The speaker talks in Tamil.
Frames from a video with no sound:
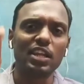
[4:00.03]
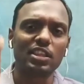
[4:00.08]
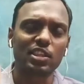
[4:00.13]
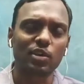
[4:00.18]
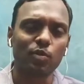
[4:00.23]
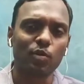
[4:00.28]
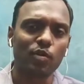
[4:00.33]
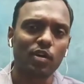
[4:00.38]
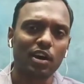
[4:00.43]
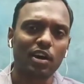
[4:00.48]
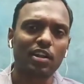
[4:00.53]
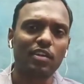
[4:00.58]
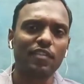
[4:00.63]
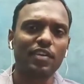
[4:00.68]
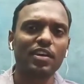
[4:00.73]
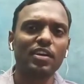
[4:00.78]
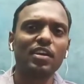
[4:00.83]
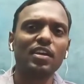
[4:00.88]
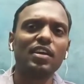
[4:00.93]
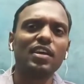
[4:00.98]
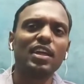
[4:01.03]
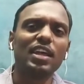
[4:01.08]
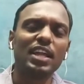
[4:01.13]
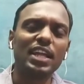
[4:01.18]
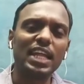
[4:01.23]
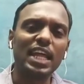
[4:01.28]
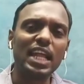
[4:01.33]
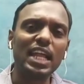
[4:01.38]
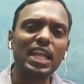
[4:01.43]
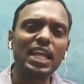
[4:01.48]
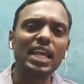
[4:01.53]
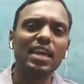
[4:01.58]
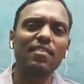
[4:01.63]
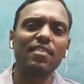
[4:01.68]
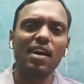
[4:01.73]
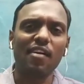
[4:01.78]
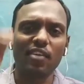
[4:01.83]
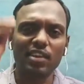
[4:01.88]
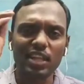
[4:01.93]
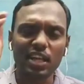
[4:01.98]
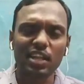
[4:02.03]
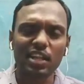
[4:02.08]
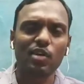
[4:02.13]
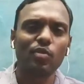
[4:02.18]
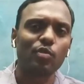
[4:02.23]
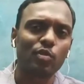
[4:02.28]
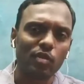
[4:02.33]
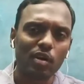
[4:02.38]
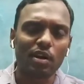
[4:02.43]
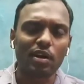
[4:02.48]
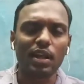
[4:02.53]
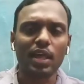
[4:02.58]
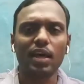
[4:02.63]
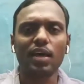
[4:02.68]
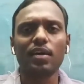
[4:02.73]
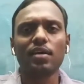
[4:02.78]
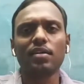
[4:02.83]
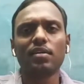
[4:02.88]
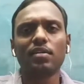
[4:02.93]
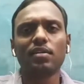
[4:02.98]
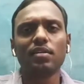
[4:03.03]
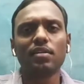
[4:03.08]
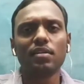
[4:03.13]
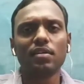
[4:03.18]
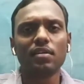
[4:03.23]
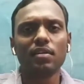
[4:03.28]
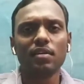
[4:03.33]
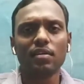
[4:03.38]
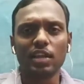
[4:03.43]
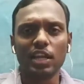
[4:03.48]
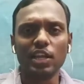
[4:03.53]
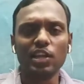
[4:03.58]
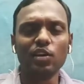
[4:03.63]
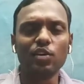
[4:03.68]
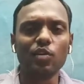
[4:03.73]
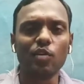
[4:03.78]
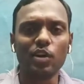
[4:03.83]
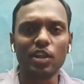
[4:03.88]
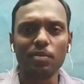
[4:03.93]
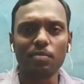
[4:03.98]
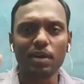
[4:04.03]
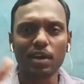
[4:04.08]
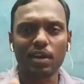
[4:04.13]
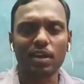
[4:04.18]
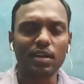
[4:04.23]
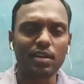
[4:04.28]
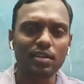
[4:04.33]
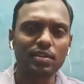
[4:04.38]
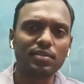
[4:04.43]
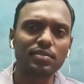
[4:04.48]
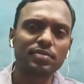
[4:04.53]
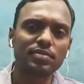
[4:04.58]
நிலையத்தை உருவாக்குனவன் டெல்லியவே அவன் தானே உருவாக்குனான் ரெண்டு கோடி மக்கள்